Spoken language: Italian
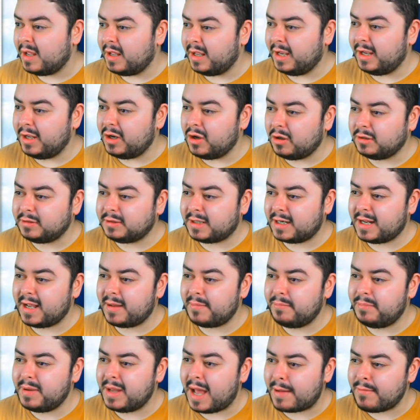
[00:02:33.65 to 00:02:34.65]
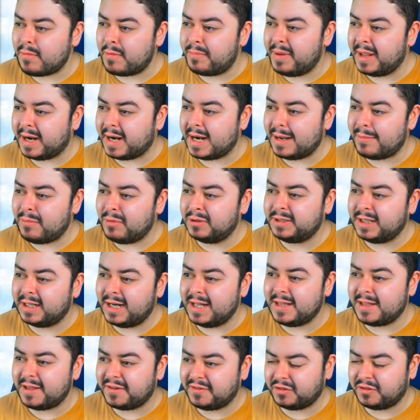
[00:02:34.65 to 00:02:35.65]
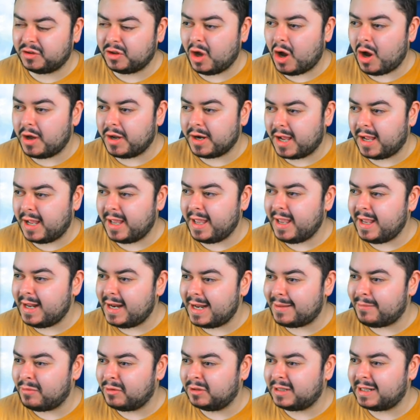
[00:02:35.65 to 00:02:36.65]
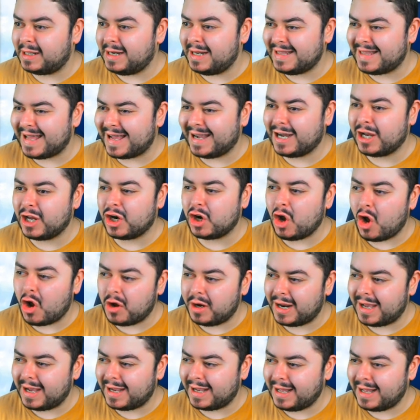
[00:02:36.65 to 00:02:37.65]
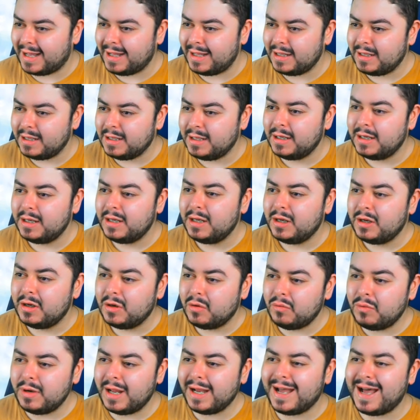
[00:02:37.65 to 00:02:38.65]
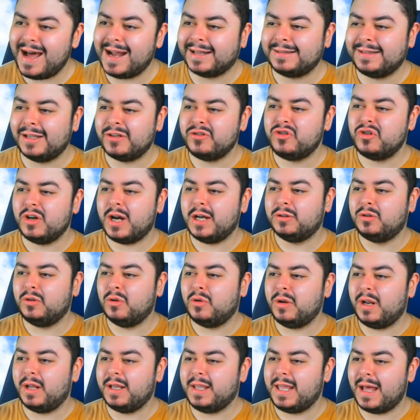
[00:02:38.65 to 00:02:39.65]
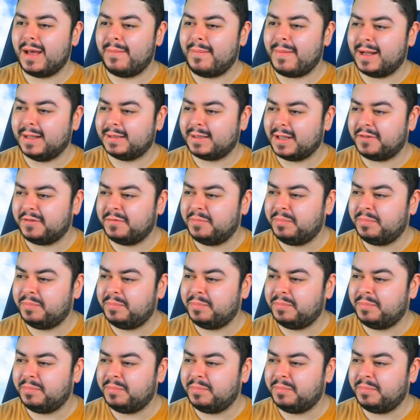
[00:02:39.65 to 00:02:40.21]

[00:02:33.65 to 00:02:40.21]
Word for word: Inoltre abbiamo per la modalità storia e la modalità cronaca una carta giocatore chiamata